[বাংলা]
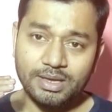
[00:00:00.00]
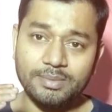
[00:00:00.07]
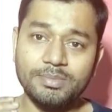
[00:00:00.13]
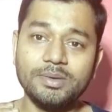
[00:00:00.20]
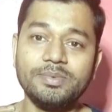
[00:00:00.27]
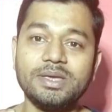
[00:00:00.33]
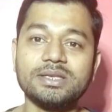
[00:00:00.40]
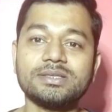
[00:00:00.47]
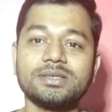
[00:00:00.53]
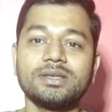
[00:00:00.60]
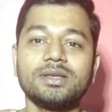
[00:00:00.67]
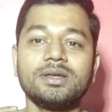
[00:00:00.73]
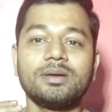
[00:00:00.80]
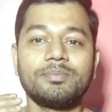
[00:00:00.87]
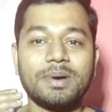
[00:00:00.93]
এমবিবিএস
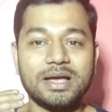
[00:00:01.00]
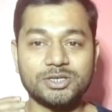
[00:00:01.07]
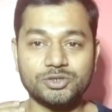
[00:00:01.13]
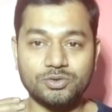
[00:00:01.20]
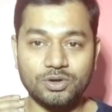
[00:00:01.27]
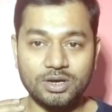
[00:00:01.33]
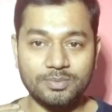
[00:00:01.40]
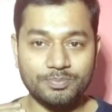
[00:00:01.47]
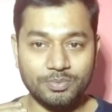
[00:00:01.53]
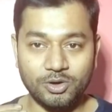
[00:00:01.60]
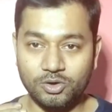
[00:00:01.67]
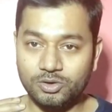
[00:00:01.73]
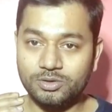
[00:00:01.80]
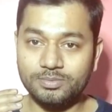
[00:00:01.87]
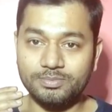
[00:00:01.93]
পাস করার
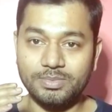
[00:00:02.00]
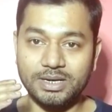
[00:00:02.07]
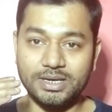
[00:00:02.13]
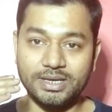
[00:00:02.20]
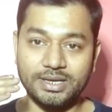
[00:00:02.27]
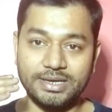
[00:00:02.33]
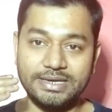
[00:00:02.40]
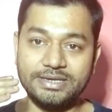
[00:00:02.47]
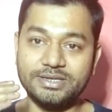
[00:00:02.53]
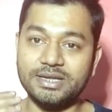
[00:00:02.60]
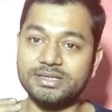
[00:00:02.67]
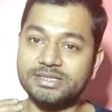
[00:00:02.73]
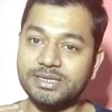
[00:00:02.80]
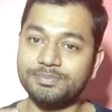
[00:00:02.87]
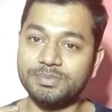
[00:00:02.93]
পর মানে
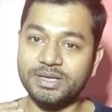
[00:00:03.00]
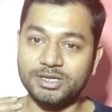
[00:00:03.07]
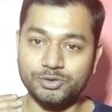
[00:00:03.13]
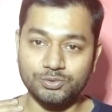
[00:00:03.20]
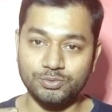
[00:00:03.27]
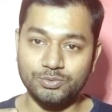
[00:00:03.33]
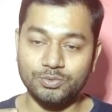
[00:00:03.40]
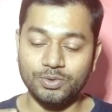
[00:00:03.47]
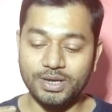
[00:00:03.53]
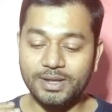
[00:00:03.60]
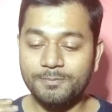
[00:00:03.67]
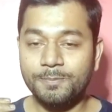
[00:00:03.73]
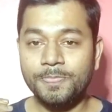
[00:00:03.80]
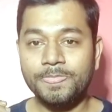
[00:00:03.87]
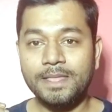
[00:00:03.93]
ইন্টার্নশিপ থেকে শুরু করে
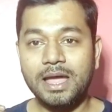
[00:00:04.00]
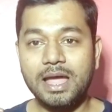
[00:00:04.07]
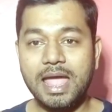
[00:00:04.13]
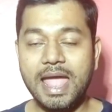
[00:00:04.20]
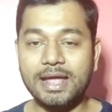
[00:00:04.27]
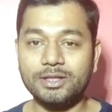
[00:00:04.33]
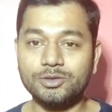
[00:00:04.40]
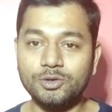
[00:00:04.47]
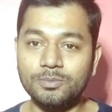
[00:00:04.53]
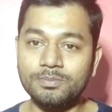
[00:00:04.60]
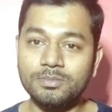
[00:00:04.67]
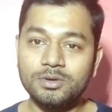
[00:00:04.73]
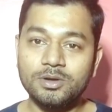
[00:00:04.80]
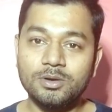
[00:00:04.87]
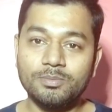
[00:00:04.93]
একদম
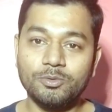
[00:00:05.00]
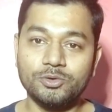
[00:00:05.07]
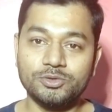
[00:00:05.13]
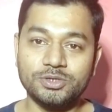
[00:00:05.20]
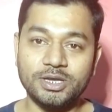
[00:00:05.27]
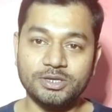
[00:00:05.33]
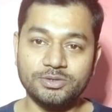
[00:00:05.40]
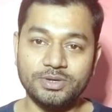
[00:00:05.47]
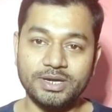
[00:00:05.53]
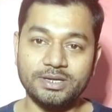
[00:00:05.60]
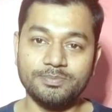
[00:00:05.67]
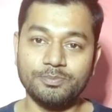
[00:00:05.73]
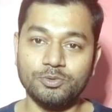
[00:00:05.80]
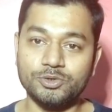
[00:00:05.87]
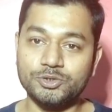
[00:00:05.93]
পোস্ট গ্র্যাজুয়েট
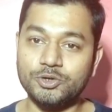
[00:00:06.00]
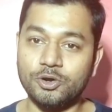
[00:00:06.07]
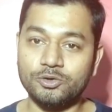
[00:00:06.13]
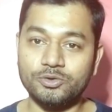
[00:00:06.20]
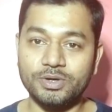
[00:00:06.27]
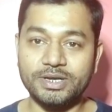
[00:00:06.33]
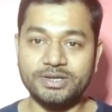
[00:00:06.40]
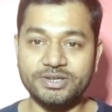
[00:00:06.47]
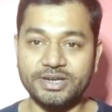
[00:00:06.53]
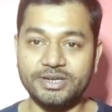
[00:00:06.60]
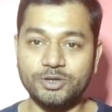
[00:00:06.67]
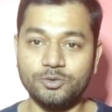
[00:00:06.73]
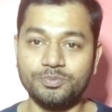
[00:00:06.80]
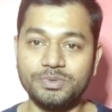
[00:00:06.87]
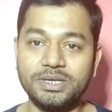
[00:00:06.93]
পোস্ট ডক্টরেট
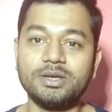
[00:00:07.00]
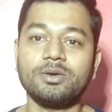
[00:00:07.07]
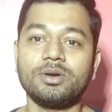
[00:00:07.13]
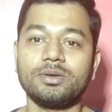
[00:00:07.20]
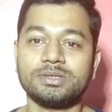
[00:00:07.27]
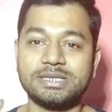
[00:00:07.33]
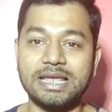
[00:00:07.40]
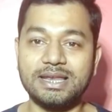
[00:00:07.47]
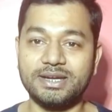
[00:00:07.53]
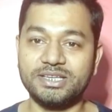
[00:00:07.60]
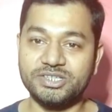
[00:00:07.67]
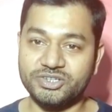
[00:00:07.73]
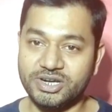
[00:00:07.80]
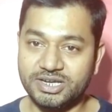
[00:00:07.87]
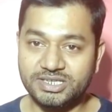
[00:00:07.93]
ট্রেনি অবধি স্যালারি
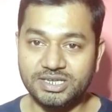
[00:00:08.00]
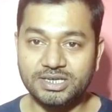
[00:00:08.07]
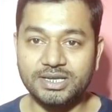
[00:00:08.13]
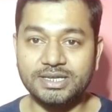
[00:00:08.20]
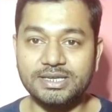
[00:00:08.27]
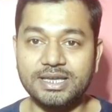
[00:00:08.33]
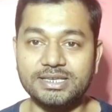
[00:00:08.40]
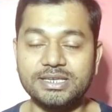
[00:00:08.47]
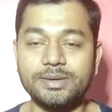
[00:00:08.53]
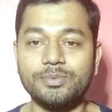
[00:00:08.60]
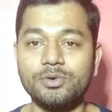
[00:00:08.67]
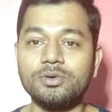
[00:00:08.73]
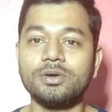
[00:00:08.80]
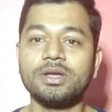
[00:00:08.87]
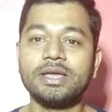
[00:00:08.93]
স্ট্রাকচারটা কী আছে
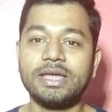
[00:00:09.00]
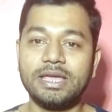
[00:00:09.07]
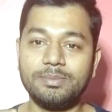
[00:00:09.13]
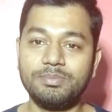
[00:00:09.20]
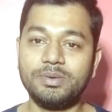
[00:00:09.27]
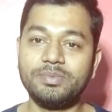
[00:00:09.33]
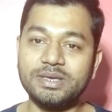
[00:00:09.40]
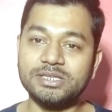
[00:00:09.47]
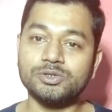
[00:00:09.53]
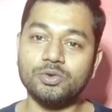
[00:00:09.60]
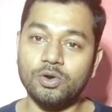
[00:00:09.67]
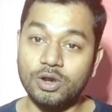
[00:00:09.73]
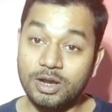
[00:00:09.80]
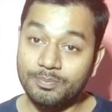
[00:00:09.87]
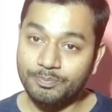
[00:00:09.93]
এবং এমবিবিএস
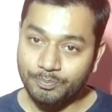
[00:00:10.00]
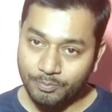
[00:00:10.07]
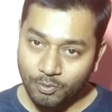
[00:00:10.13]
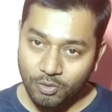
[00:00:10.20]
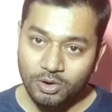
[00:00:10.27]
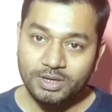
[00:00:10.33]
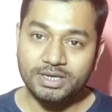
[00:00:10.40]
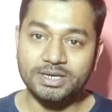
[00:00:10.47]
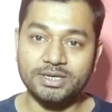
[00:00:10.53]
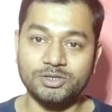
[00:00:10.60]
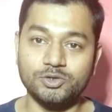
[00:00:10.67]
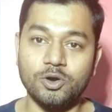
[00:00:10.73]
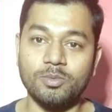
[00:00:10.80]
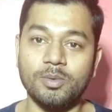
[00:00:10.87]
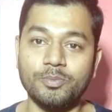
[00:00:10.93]
করার পর কী কী
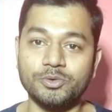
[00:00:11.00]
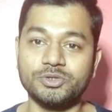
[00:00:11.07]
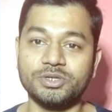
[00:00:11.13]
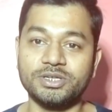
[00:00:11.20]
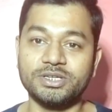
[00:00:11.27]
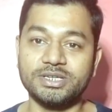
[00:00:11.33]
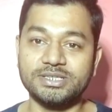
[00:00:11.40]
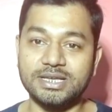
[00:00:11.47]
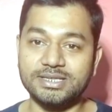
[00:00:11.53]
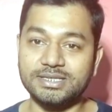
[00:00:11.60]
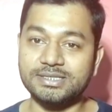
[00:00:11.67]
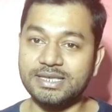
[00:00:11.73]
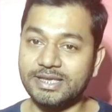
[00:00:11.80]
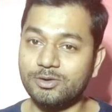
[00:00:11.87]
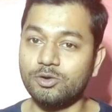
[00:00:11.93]
জব অপরচুনিটিস
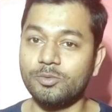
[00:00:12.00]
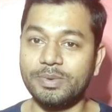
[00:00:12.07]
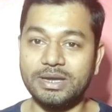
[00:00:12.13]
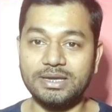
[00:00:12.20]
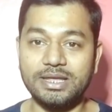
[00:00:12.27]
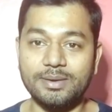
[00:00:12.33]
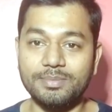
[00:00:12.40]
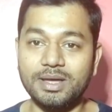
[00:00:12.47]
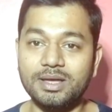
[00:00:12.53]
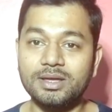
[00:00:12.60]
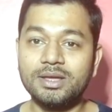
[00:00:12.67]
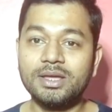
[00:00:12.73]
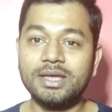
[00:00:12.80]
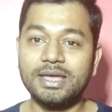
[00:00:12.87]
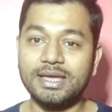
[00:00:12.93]
আছে সেইগুলো মেনলি আমরা
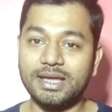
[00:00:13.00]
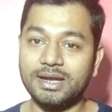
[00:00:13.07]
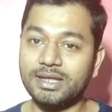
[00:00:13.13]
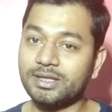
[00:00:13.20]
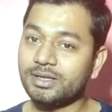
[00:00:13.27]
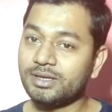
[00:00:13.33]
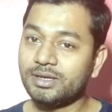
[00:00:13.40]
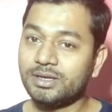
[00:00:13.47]
এখানে